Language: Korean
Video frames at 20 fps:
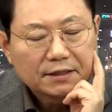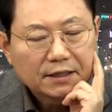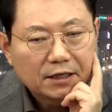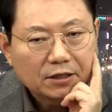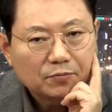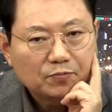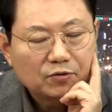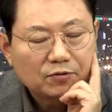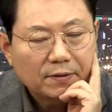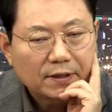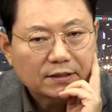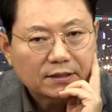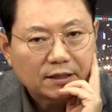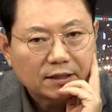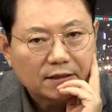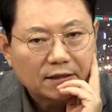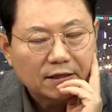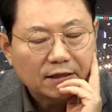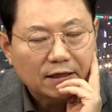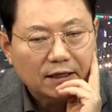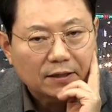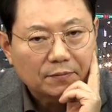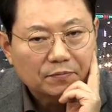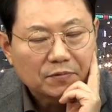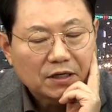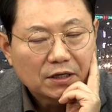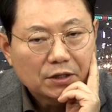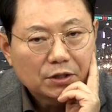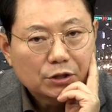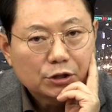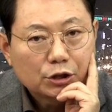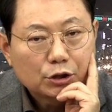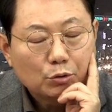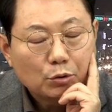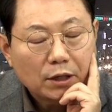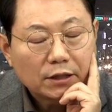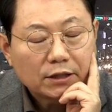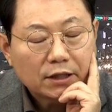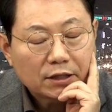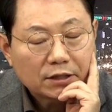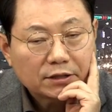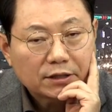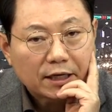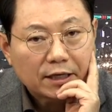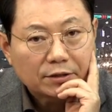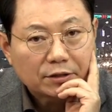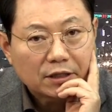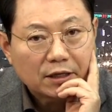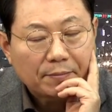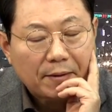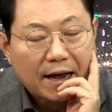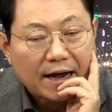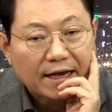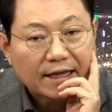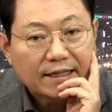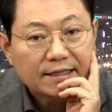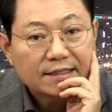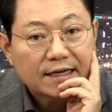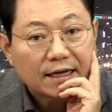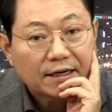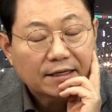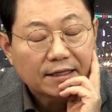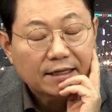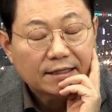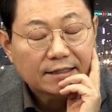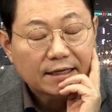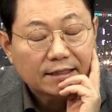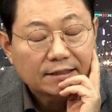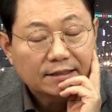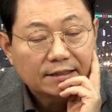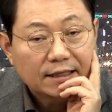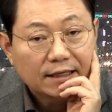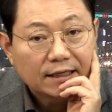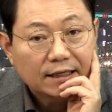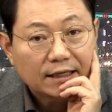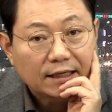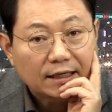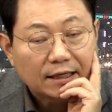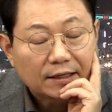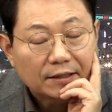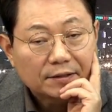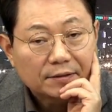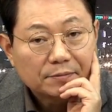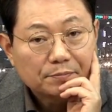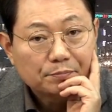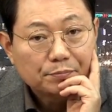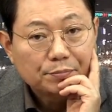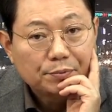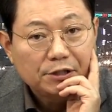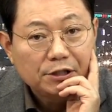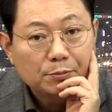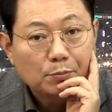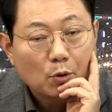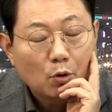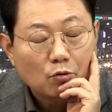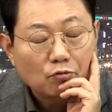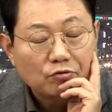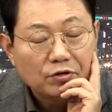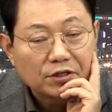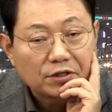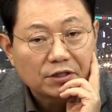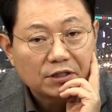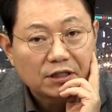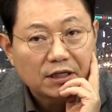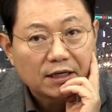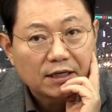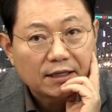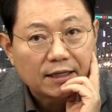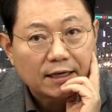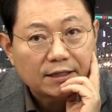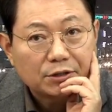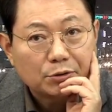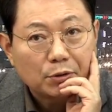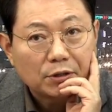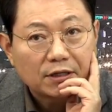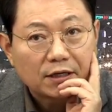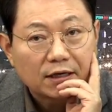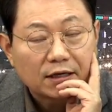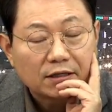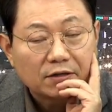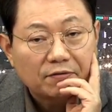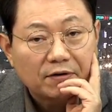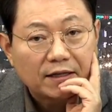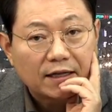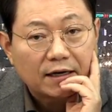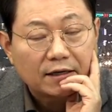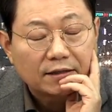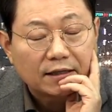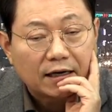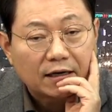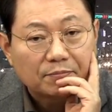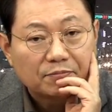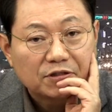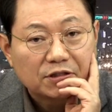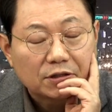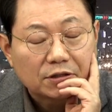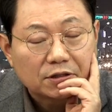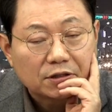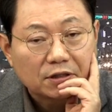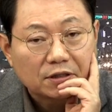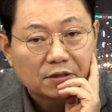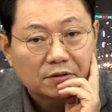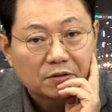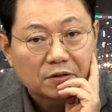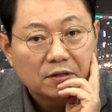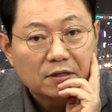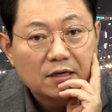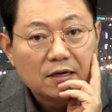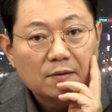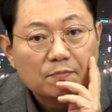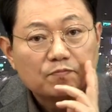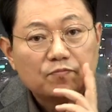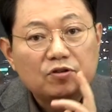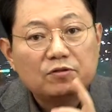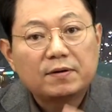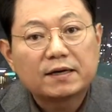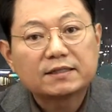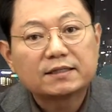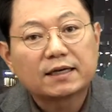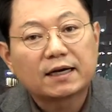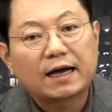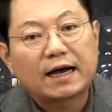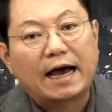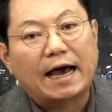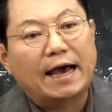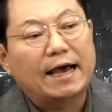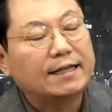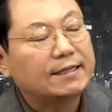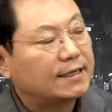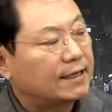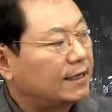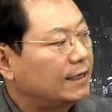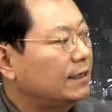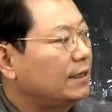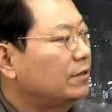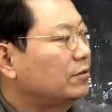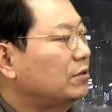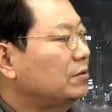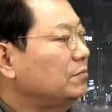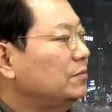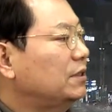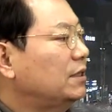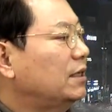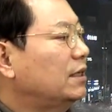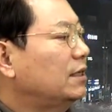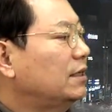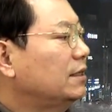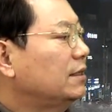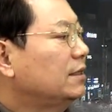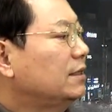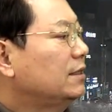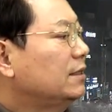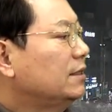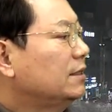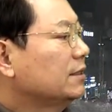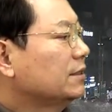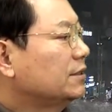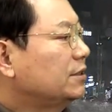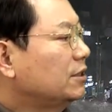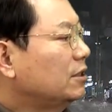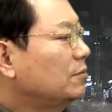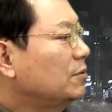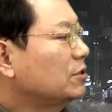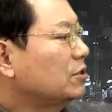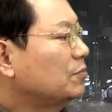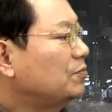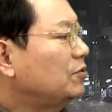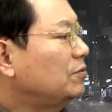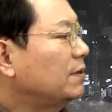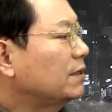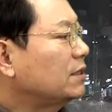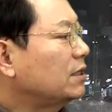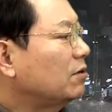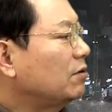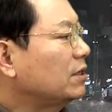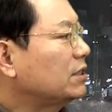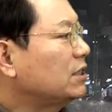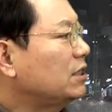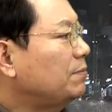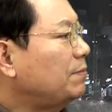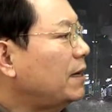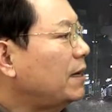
그래서 불박차가 신호에 따른 좌회전에 방해되지 않아야 되지 않느냐 비보호 우회전인데 나 신호 따라갔는데 왜 나를 나랑 붙였어? 그래서 불박차가 가해 차량이라고 그니다 그러면서 불박차 과실이